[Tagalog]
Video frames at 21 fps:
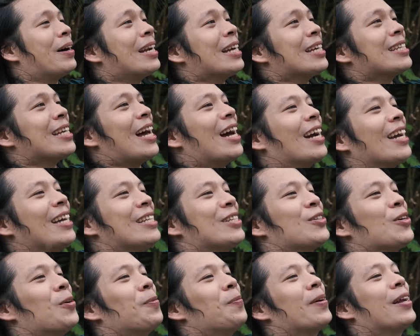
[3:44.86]
Para sa
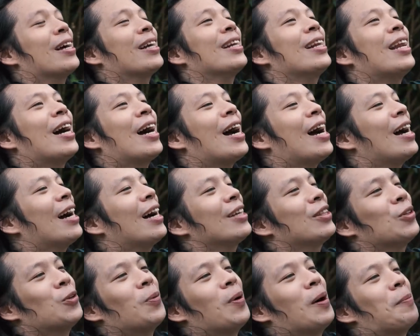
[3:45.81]
akin, sobrang
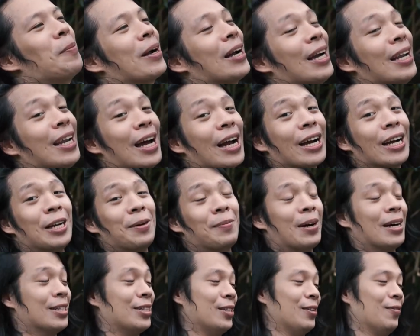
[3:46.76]
nakakatuwa mag-alaga
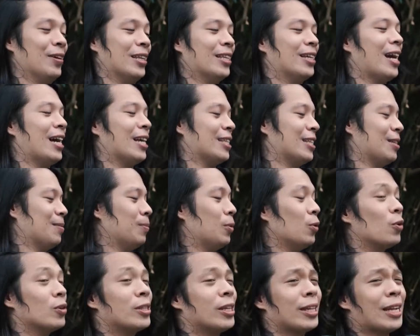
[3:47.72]
ng mga civet cats.
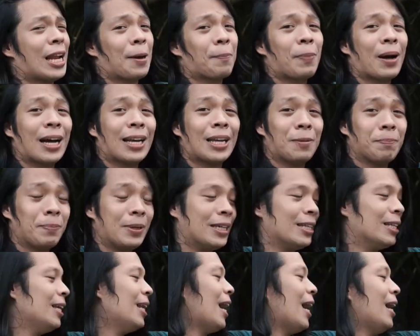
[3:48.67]
Bukod sa
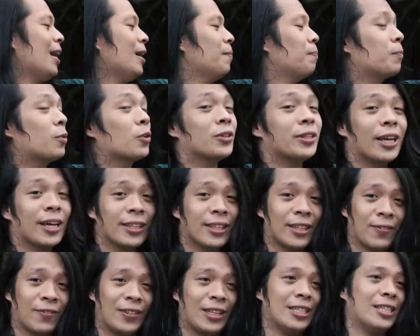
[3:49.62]
napakalambing nila,
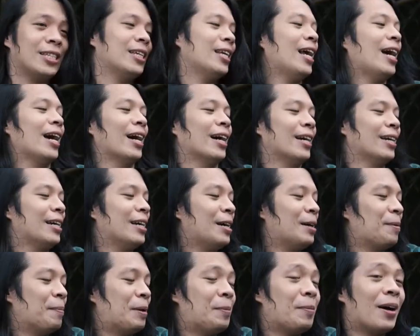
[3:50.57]
protective din sila
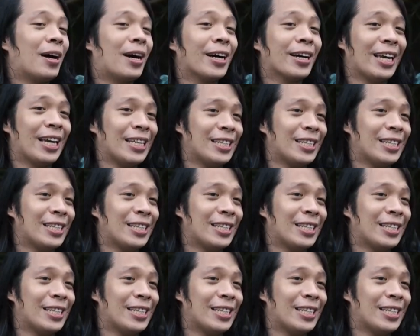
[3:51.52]
may mga